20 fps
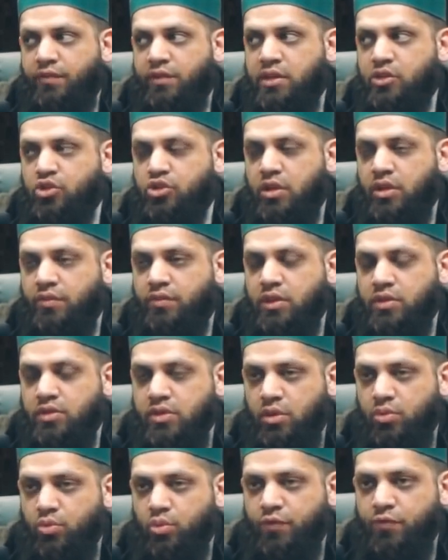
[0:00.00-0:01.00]
он дал
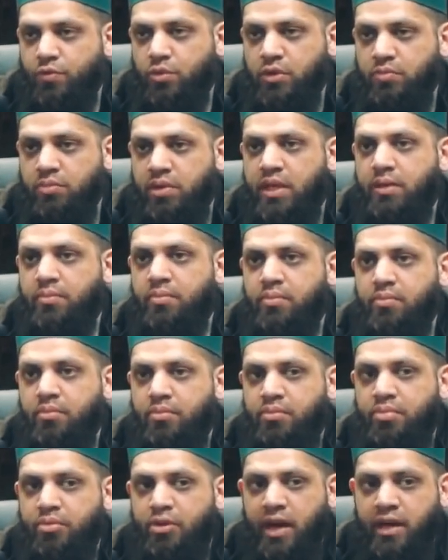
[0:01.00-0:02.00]
такое определение.
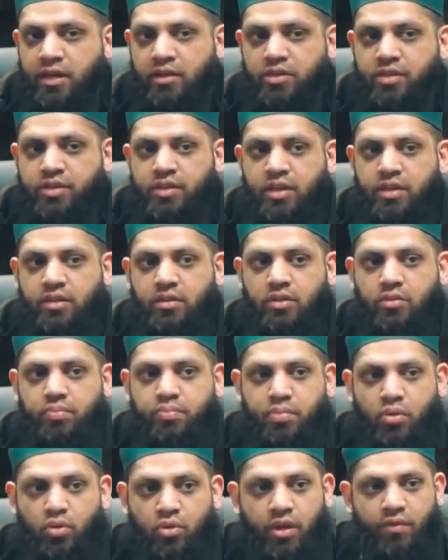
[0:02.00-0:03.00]
Соблюдать
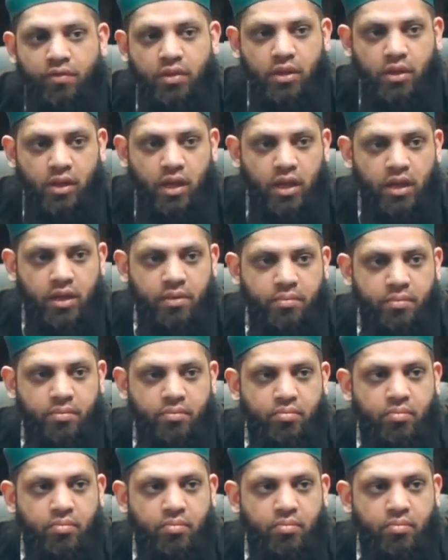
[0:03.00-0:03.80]
книгу Аллаха